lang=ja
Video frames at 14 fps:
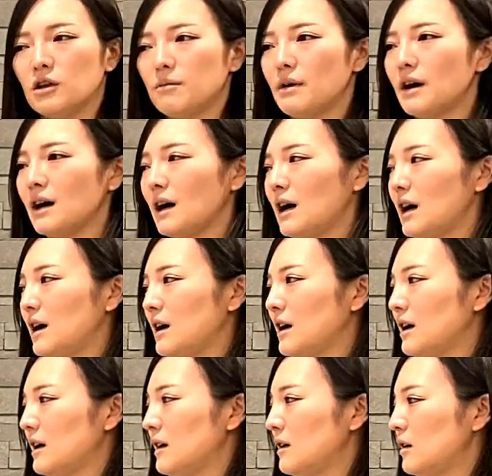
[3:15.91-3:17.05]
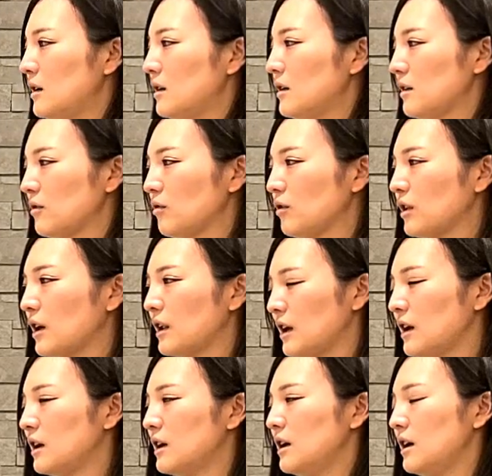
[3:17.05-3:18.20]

まあ、あそういったね、